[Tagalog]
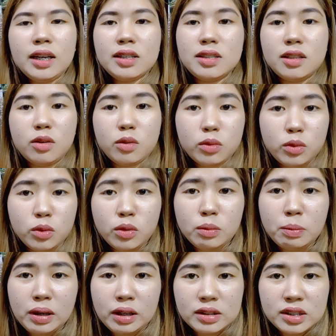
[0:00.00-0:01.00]
Kasi kung
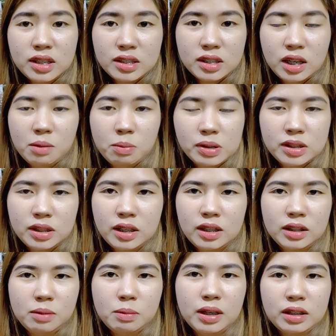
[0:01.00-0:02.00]
doon pa nga sasakay pa
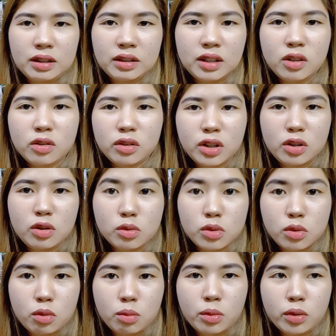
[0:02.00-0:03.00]
sila, di ba? Ganun din
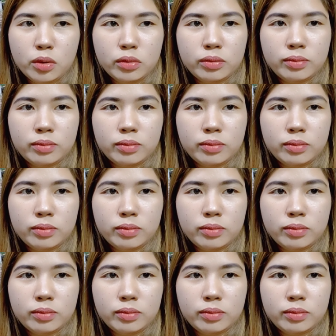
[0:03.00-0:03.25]
yung sumo.